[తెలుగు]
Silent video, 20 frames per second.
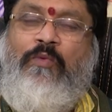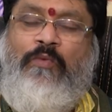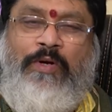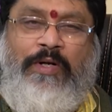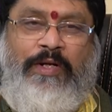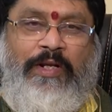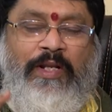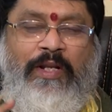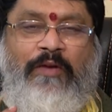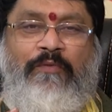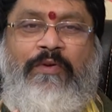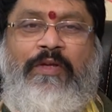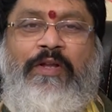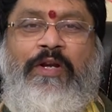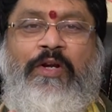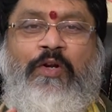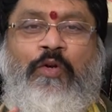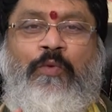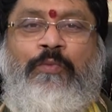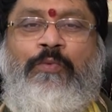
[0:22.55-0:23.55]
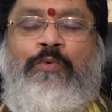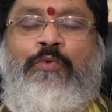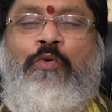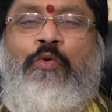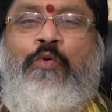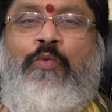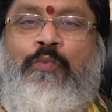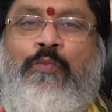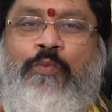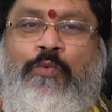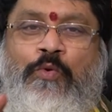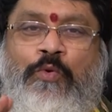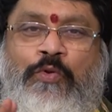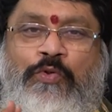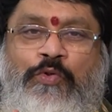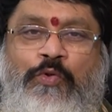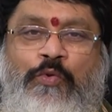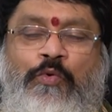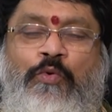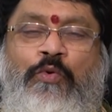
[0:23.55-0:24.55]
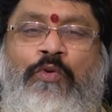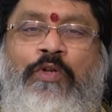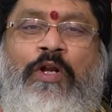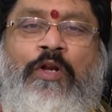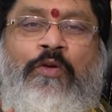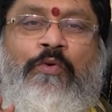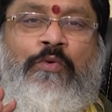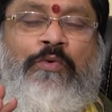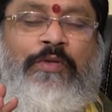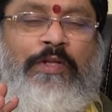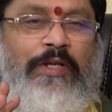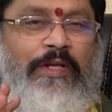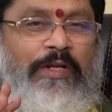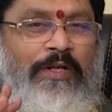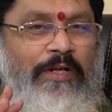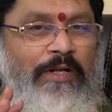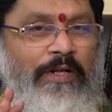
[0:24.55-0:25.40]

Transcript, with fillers: ఒకటి రవి రెండు బుధుడు మూడోది శుక్రుడు నాలుగోది